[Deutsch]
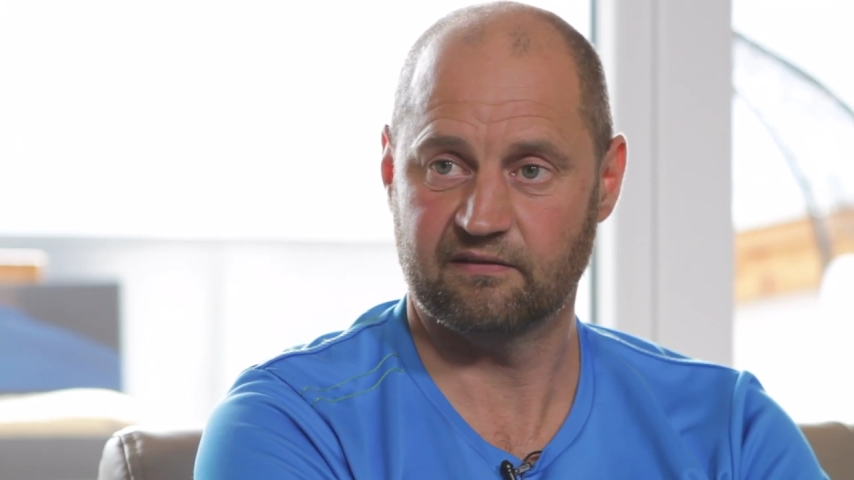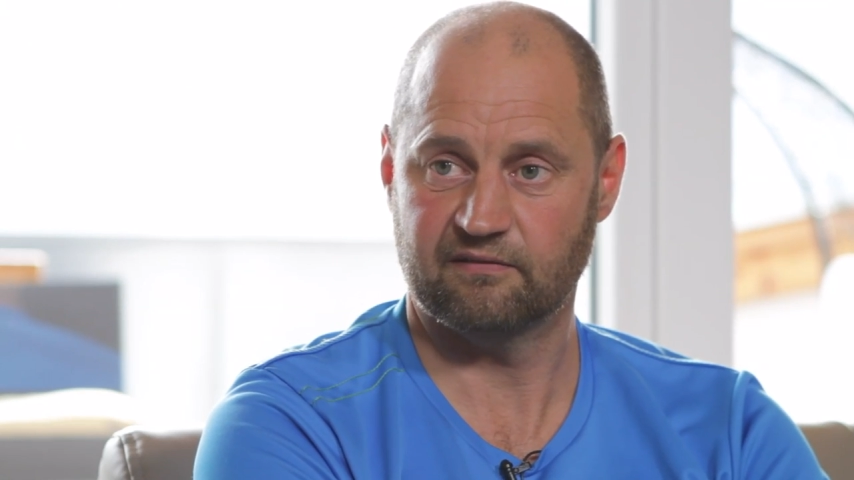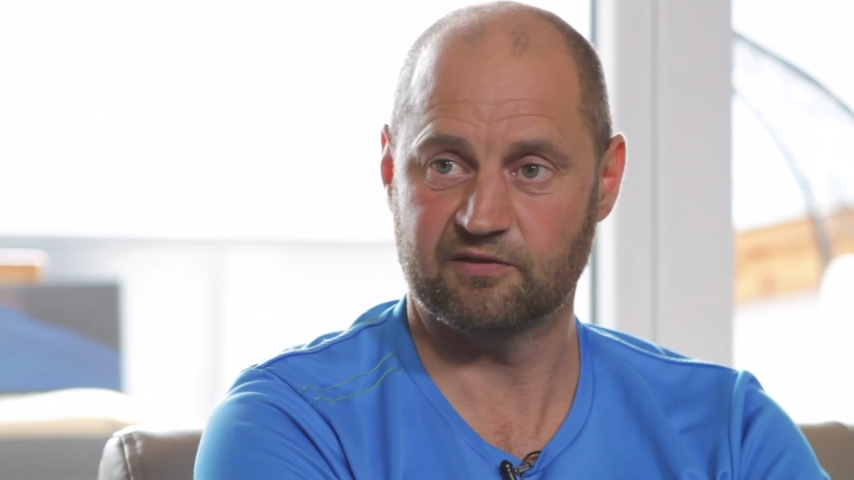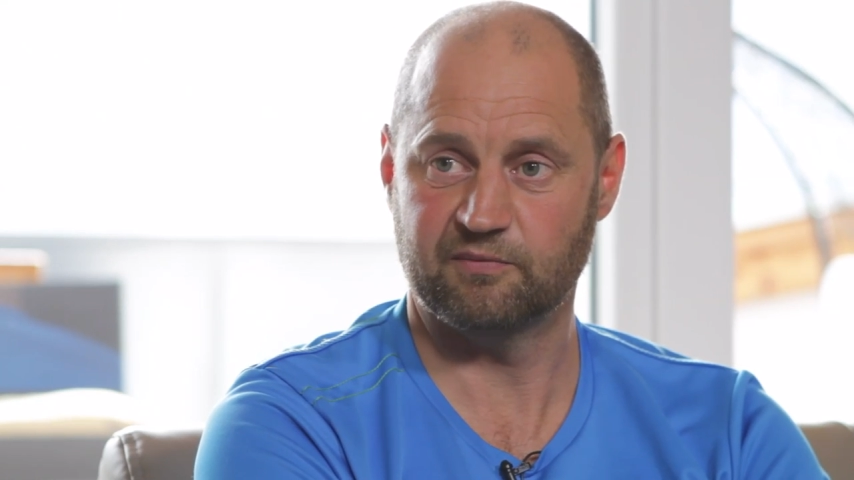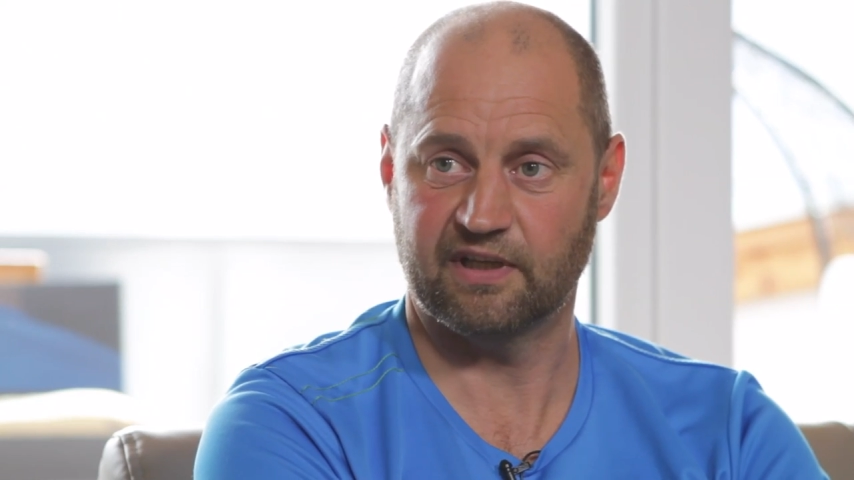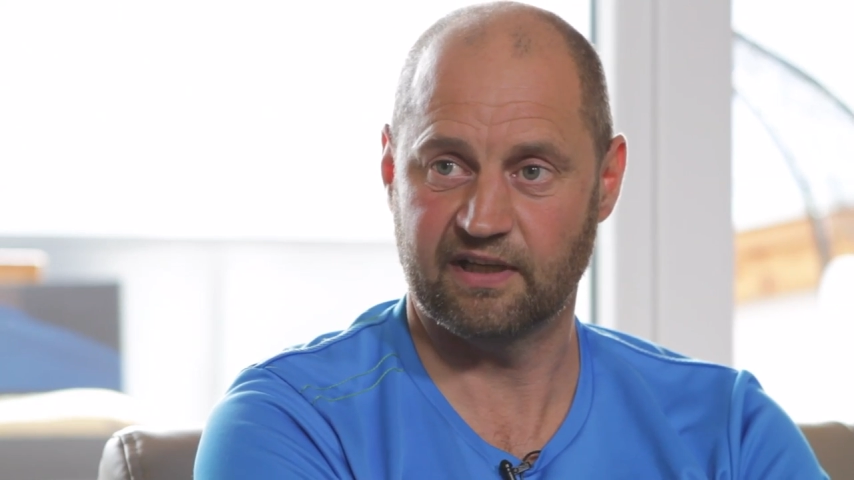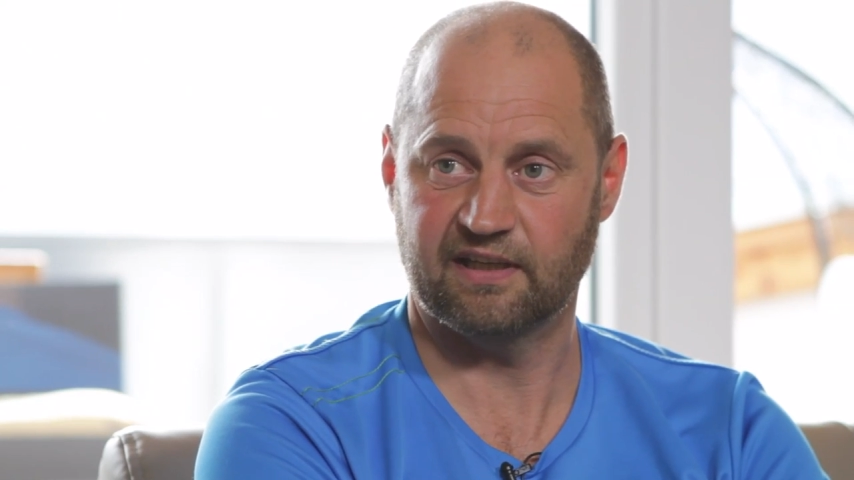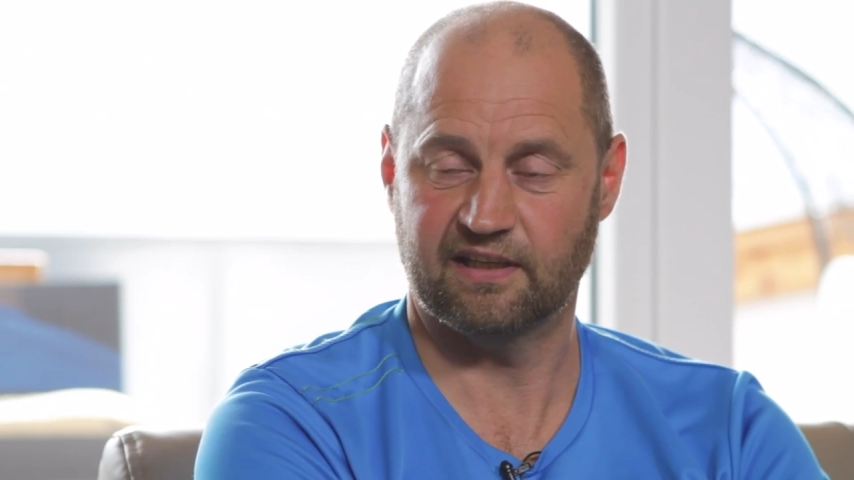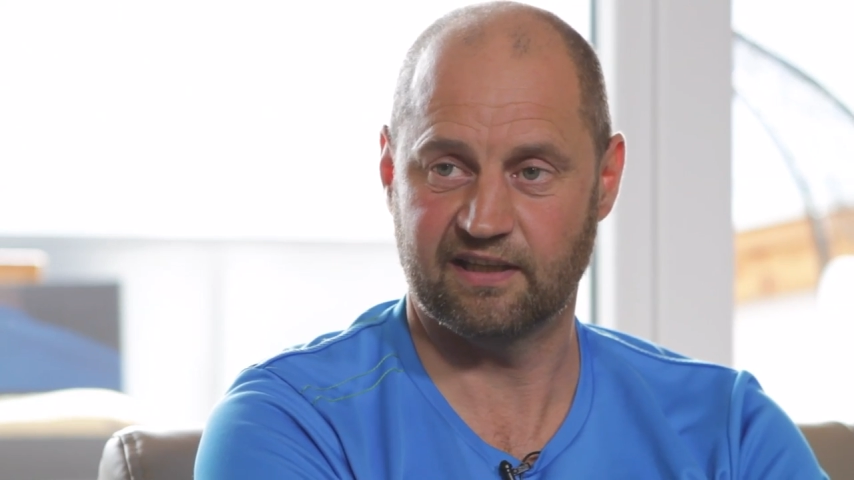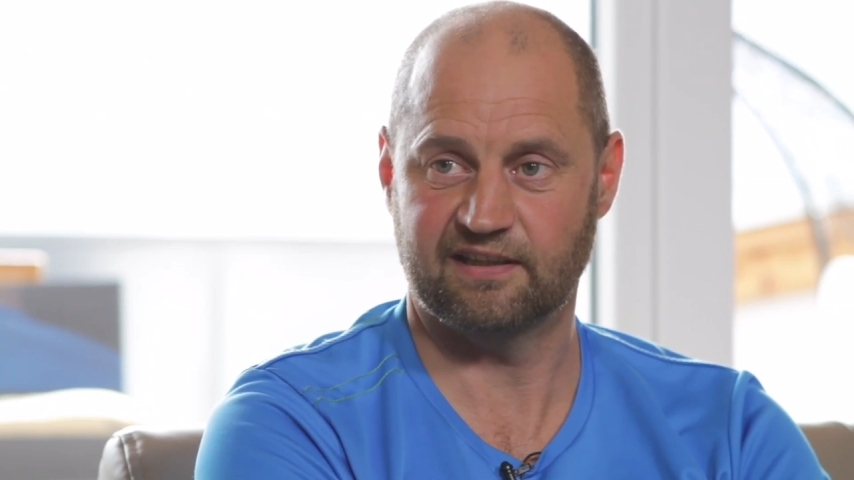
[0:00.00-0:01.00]
was wir
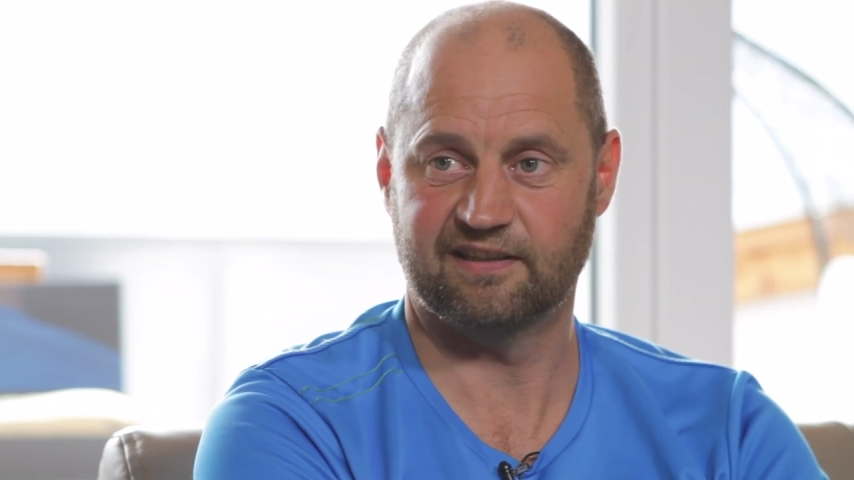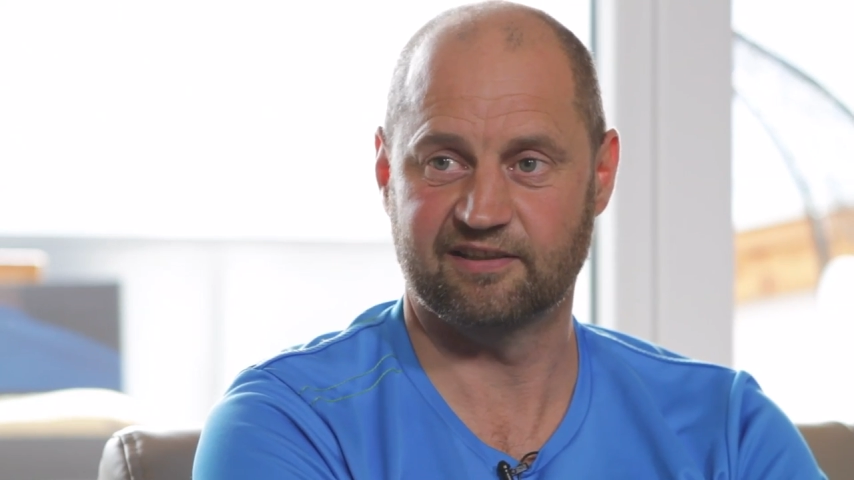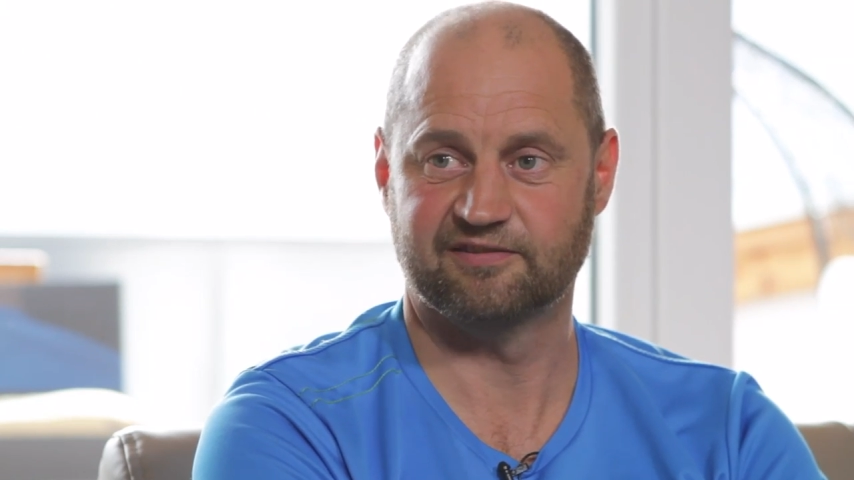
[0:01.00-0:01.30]
gern hatten.